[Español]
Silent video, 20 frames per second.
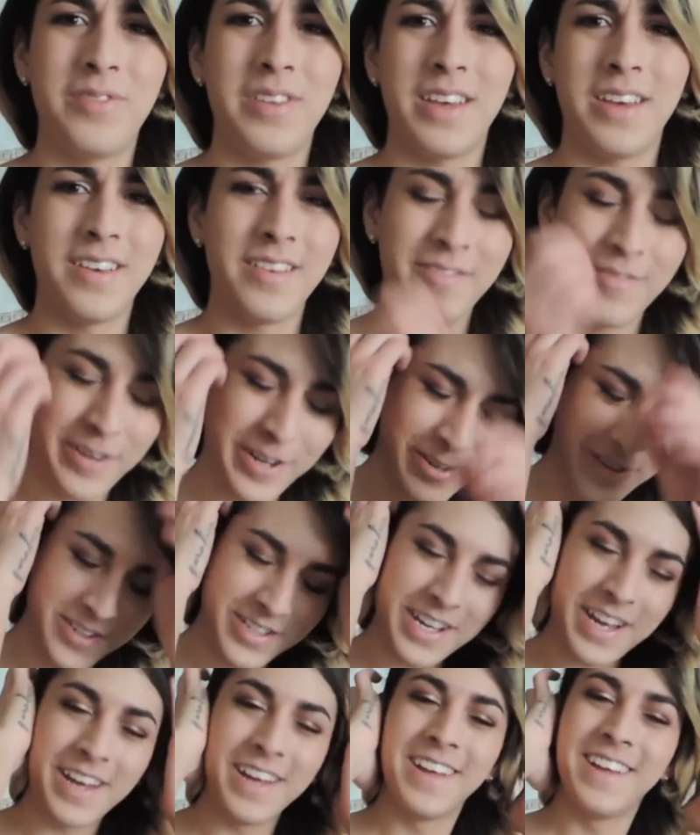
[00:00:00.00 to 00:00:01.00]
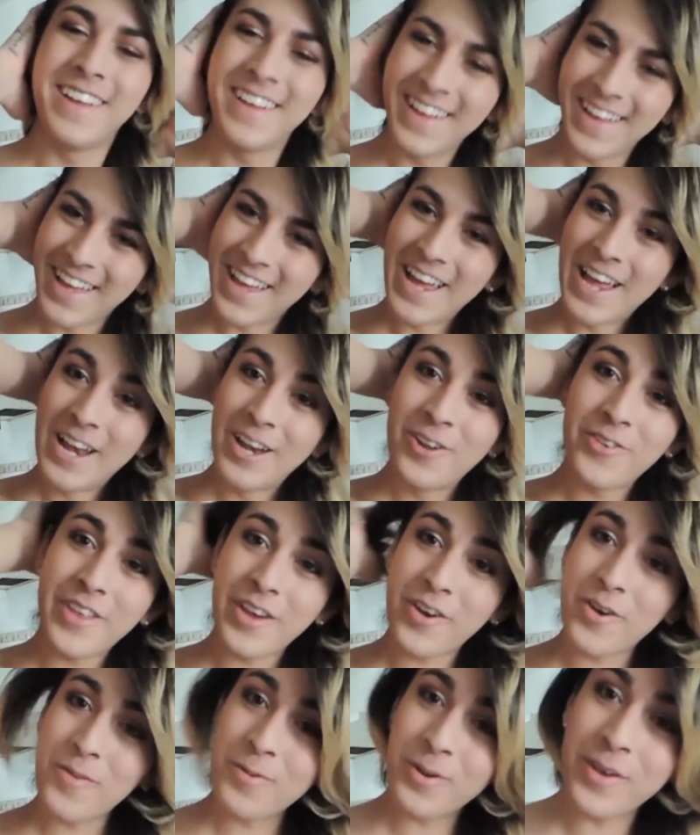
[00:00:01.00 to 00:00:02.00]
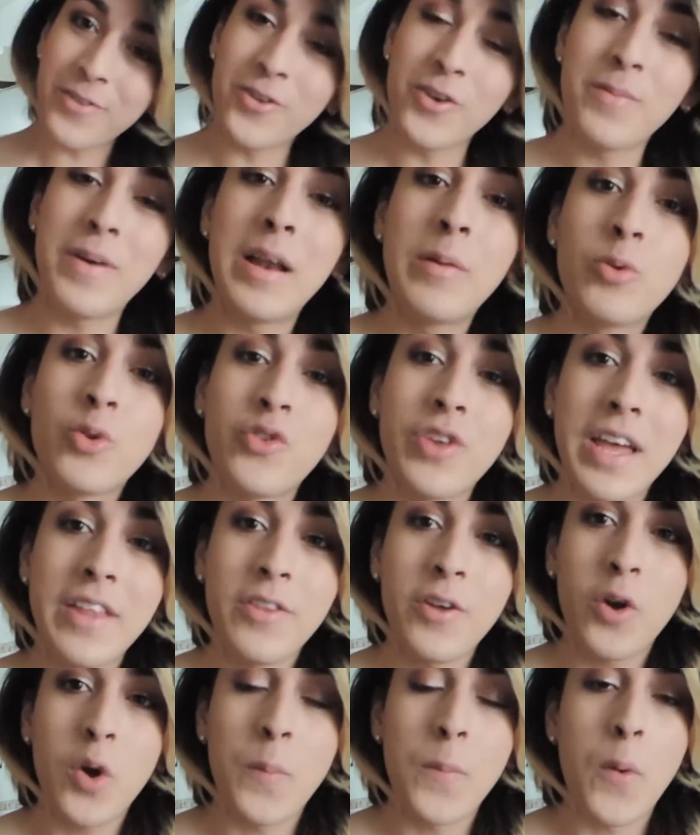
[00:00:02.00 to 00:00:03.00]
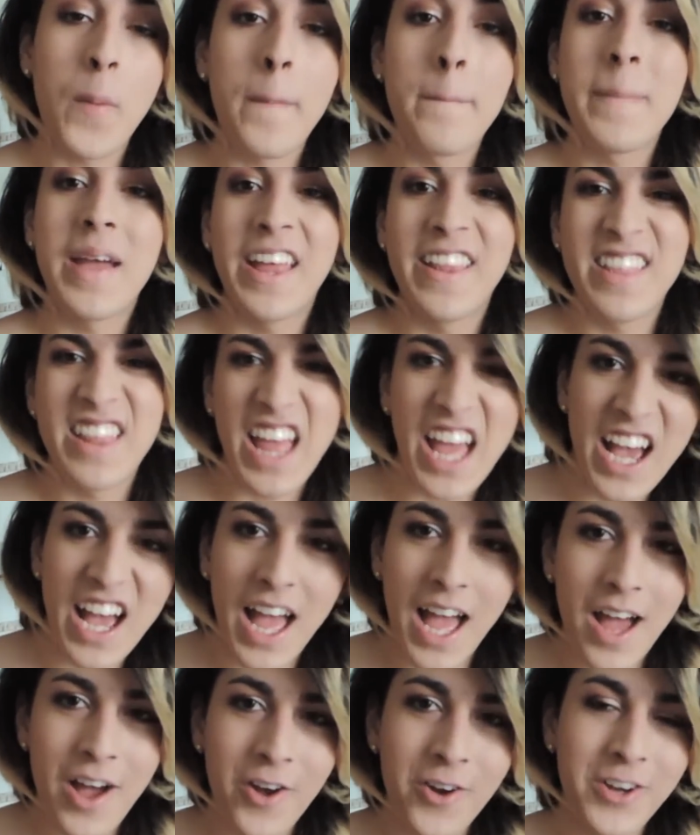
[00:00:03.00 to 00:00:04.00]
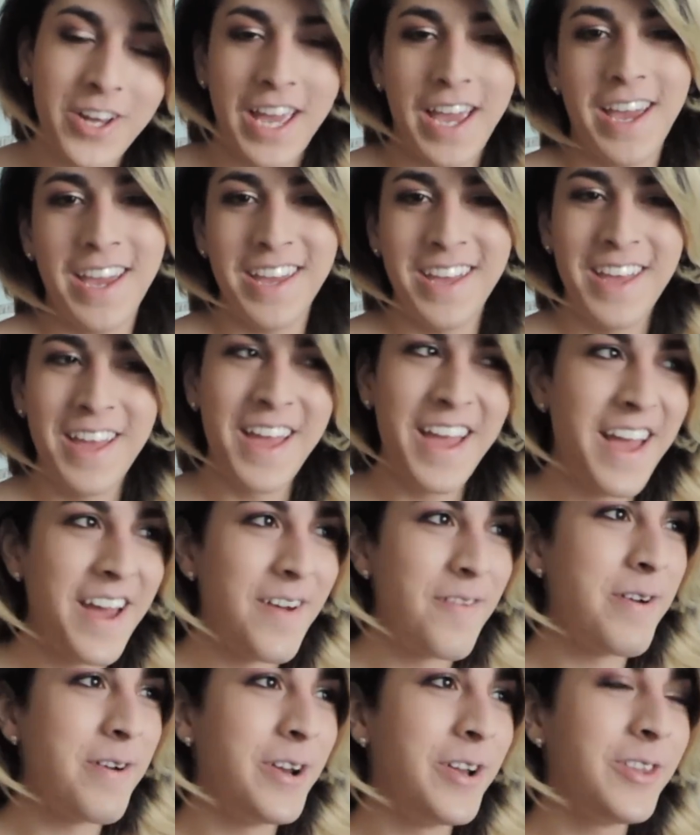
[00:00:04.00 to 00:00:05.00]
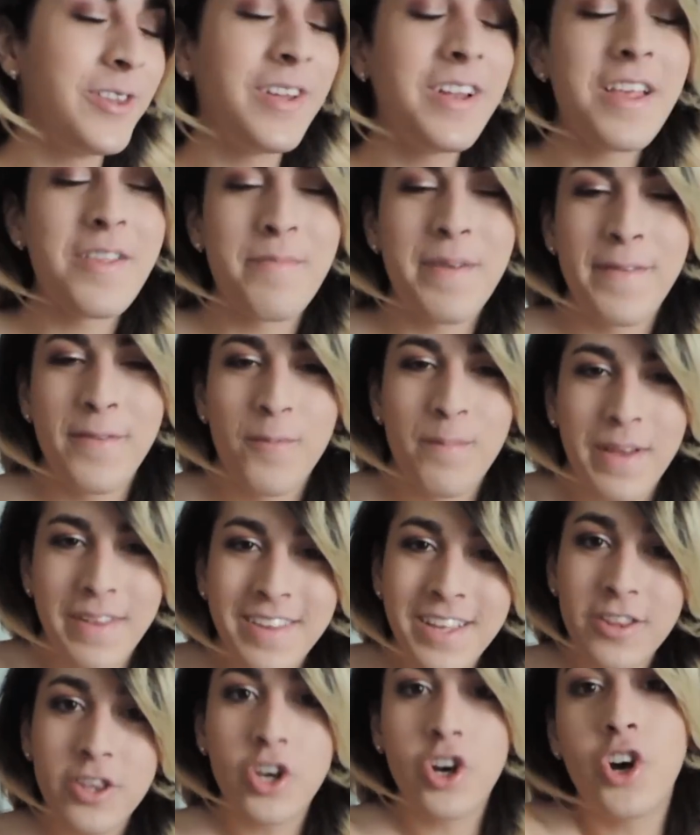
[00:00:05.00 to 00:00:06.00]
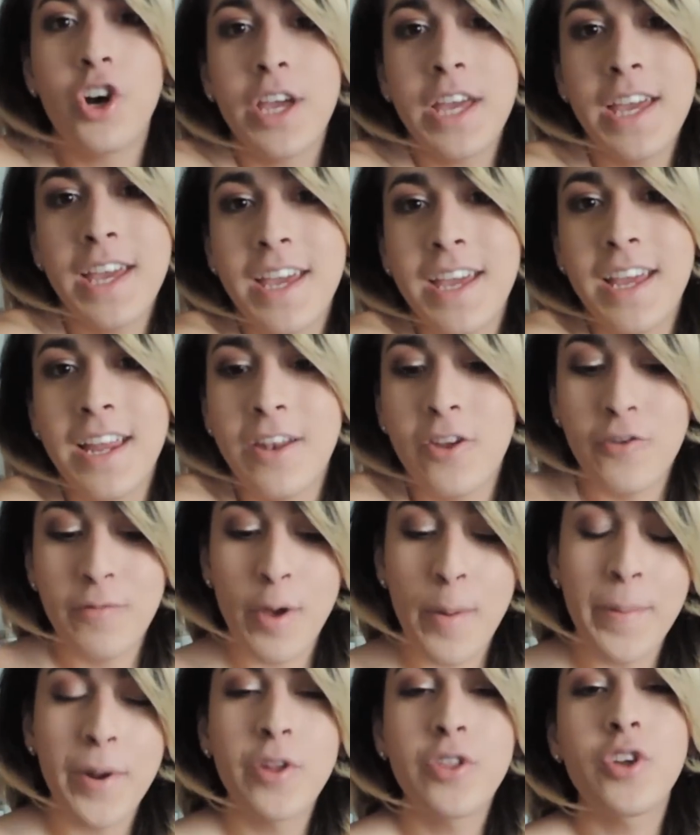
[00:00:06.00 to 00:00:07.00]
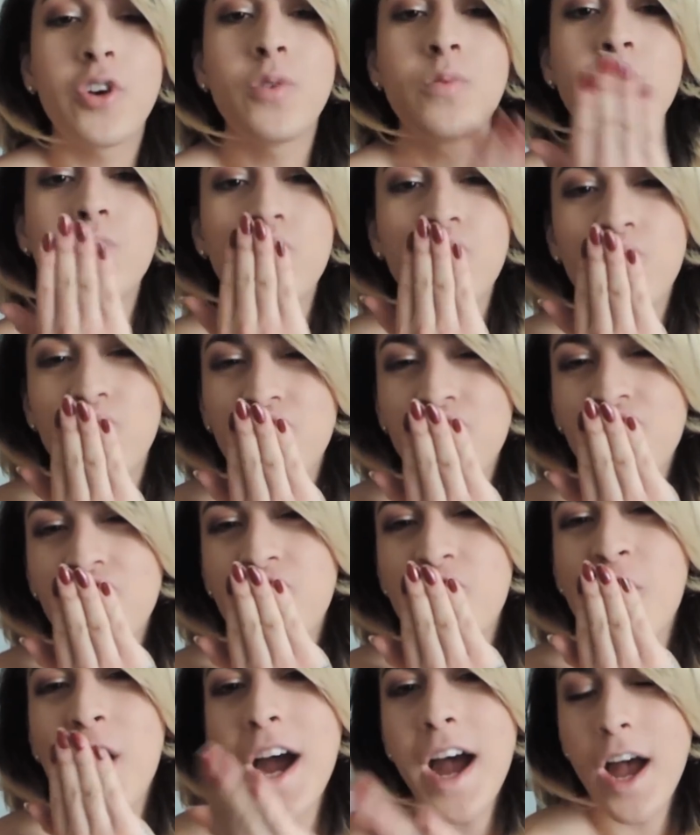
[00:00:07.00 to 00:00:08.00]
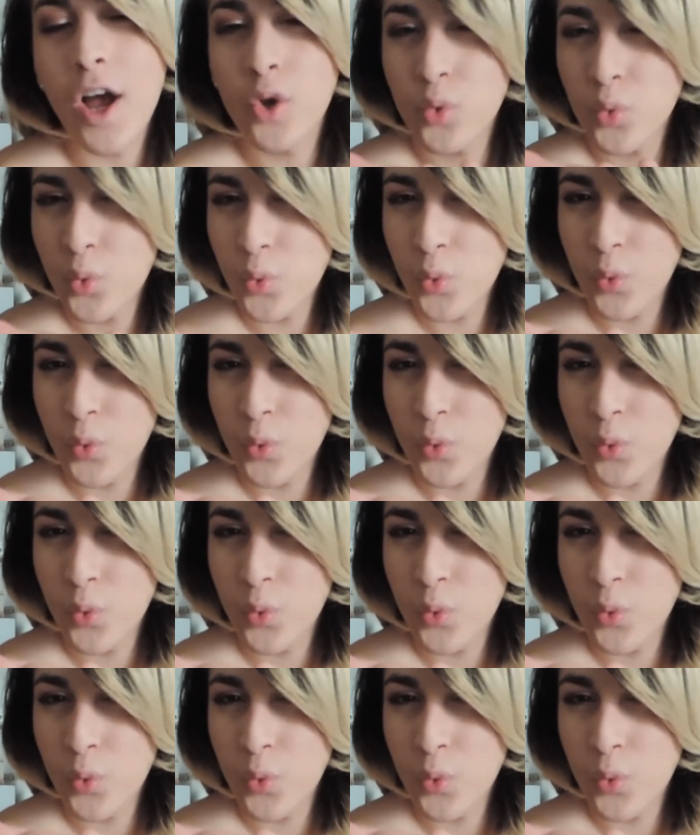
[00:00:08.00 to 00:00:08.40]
No sé. Bueno, ya. Los dejo porque estoy balbuceando como... ¿Ok? Bueno, entonces les mando un besito y los veo pronto. ¡Mua!